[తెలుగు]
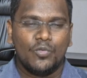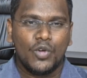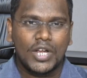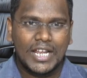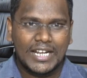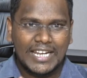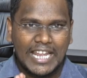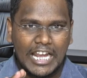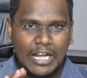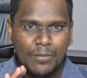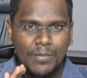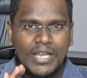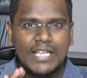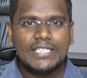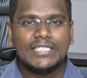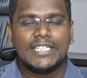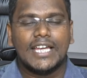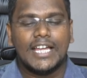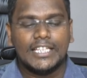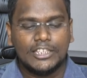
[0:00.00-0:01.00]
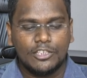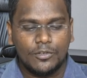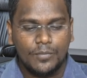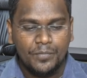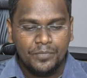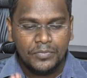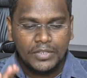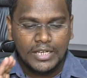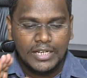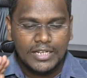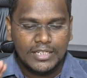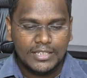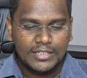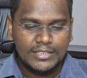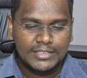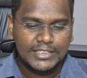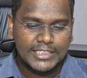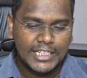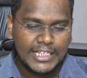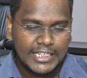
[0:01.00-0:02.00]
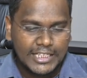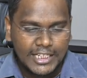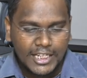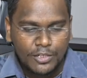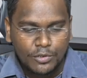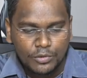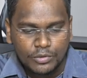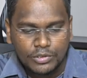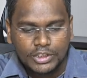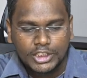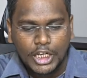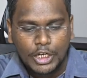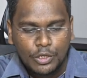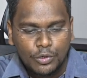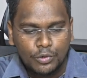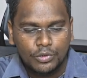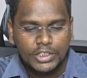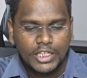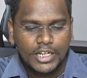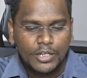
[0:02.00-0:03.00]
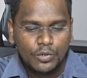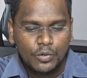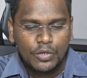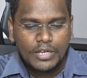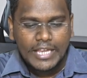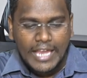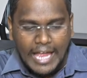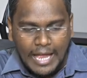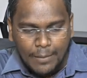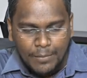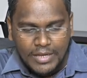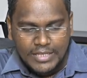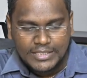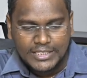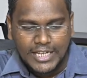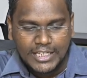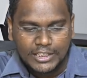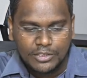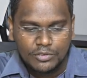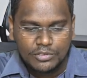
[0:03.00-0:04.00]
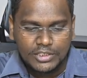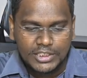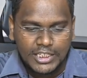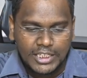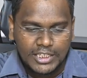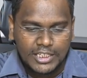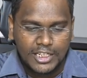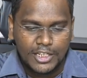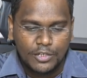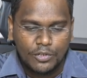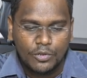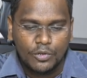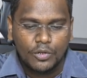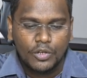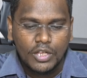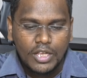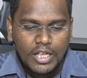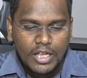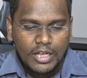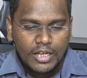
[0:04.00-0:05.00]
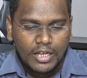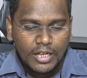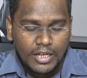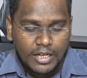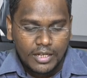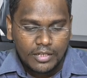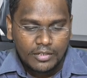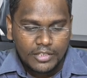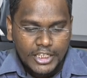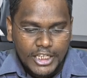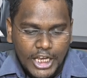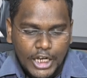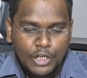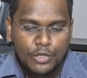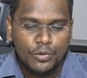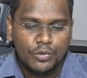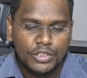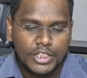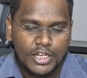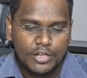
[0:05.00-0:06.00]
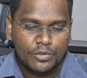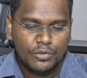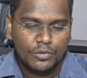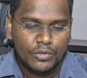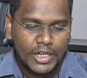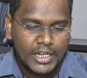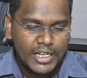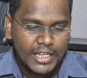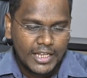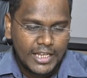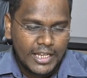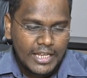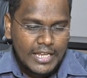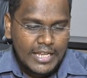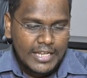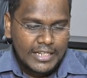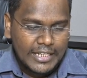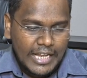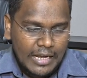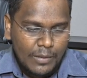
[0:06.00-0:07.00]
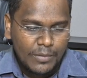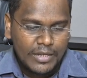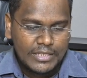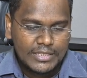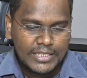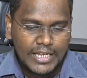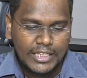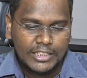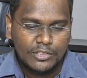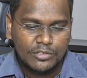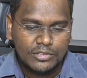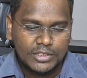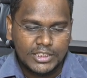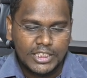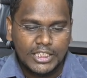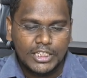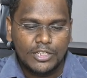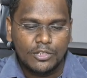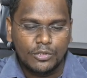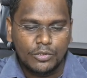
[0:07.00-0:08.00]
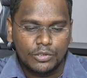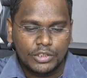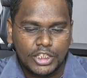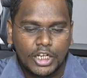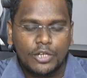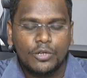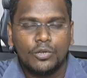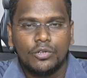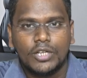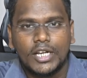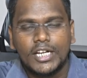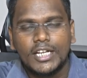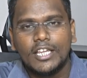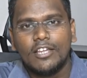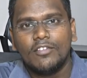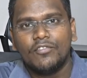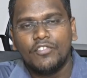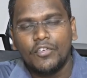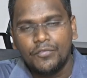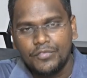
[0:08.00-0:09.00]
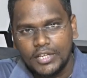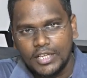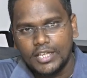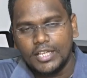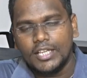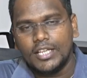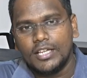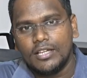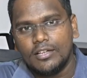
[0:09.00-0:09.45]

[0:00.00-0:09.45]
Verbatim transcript: ఒక నలభై శాతం సీట్లను తక్కువ ధరకు యాభై శాతం సీట్లను ఎక్కువ ధరకు అంటే నలభై శాతం సీట్లు తక్కువ అంటే ఫిఫ్టీ